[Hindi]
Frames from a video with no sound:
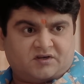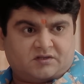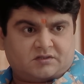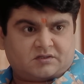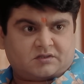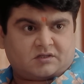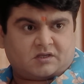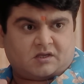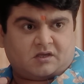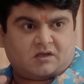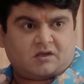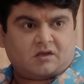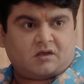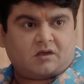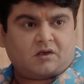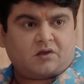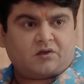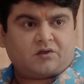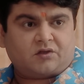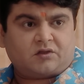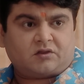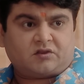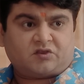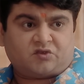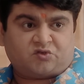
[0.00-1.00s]
मीन्स
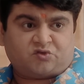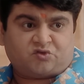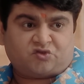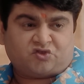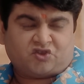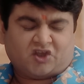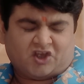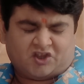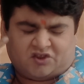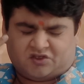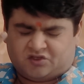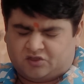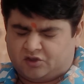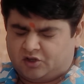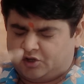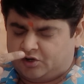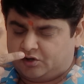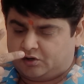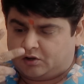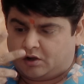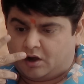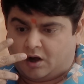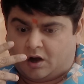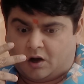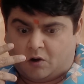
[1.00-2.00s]
कि तीन
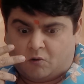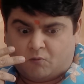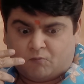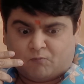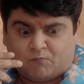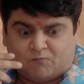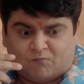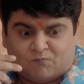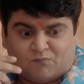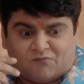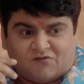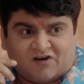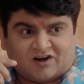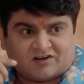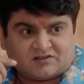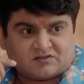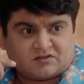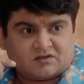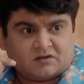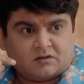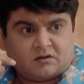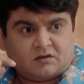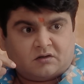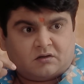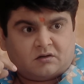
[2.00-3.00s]
दिन का उपवास
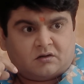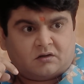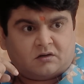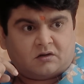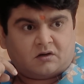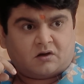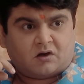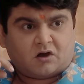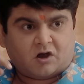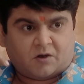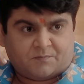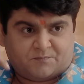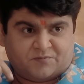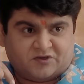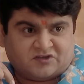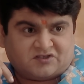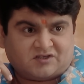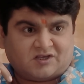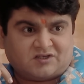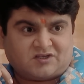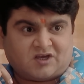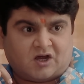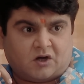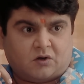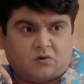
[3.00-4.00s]
अभी
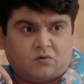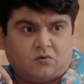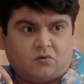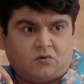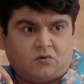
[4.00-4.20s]
से चालू